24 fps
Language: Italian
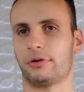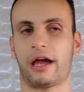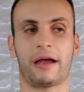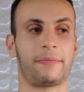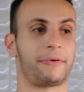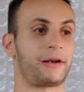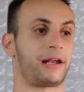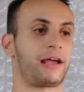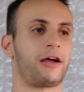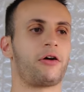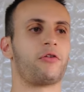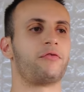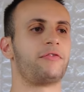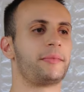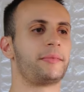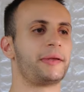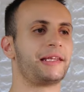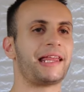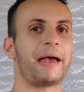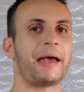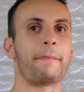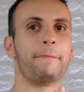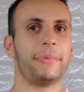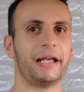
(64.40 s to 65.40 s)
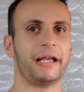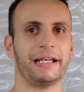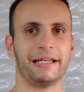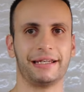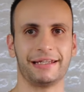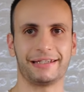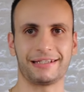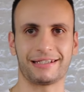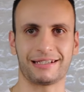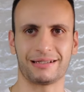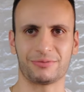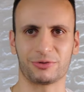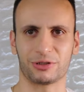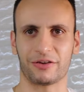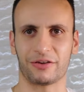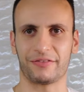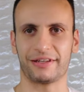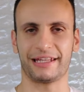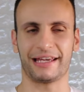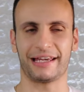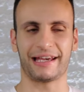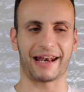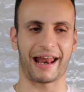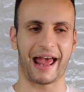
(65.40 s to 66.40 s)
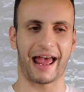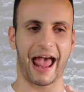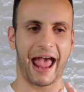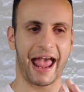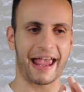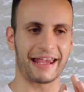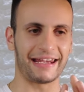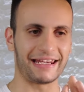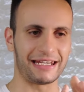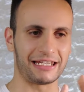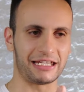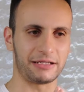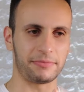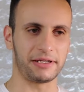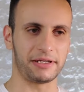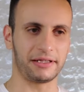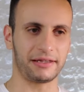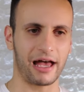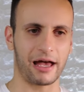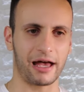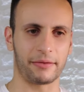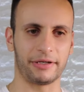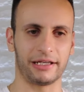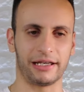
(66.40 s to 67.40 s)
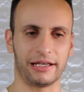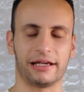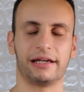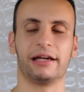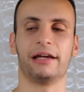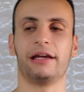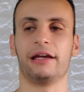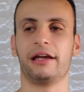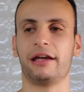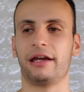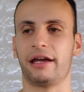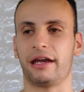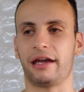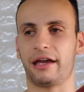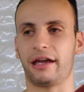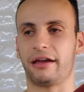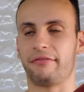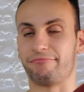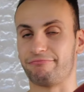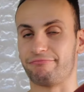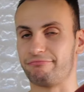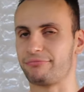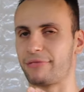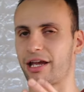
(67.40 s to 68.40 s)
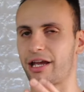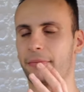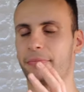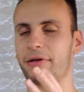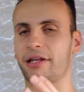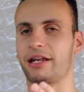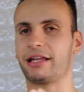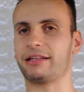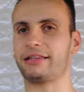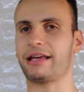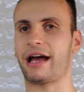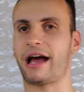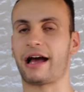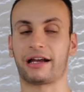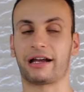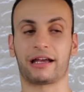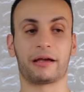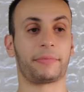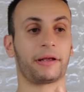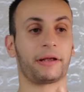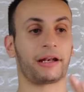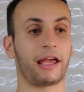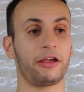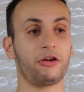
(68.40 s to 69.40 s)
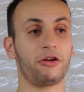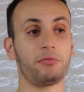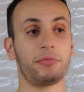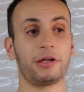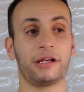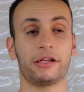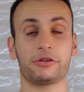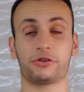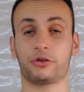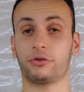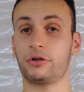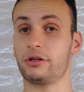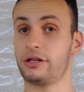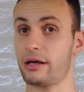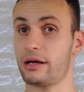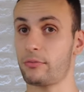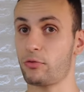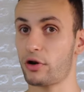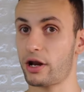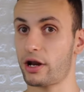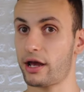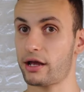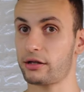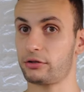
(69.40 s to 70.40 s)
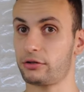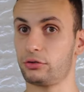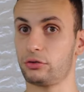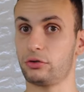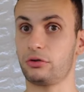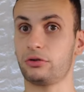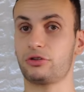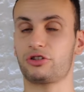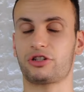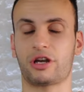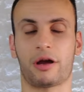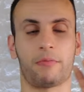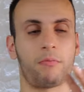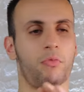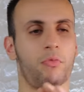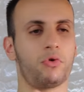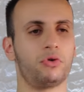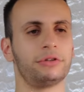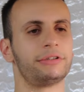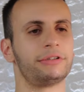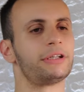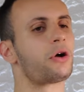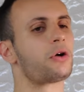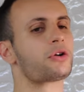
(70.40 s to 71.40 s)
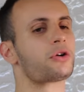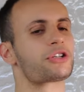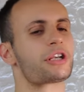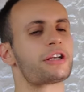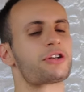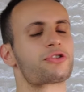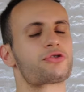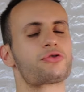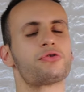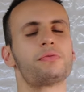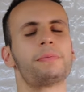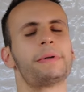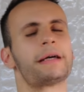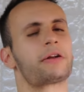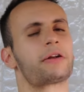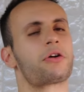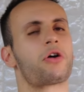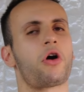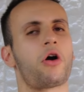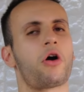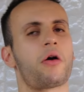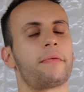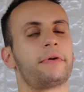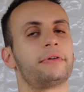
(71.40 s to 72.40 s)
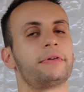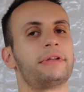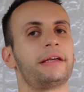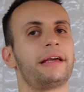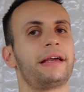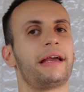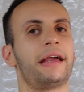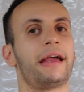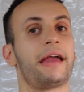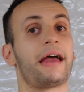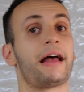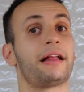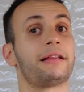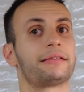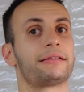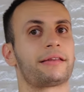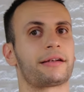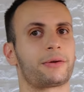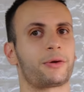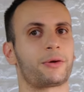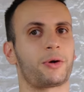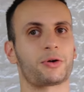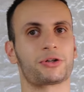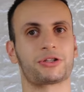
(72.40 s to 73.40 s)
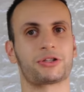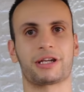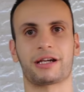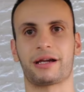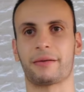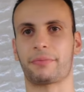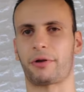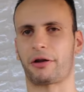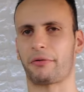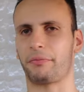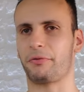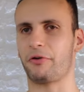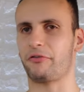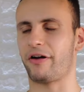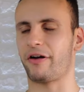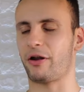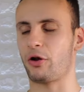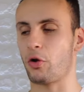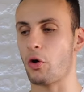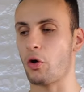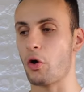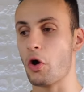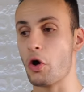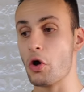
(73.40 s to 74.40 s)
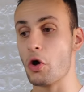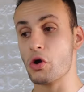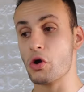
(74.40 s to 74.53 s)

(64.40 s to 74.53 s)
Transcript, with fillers: eh, perché ovviamente è bellissimo da vedere, è inimitabile e capirete anche perché io me ne sono innamorato, c'ha molte cose super comode e altre cose che proprio fanno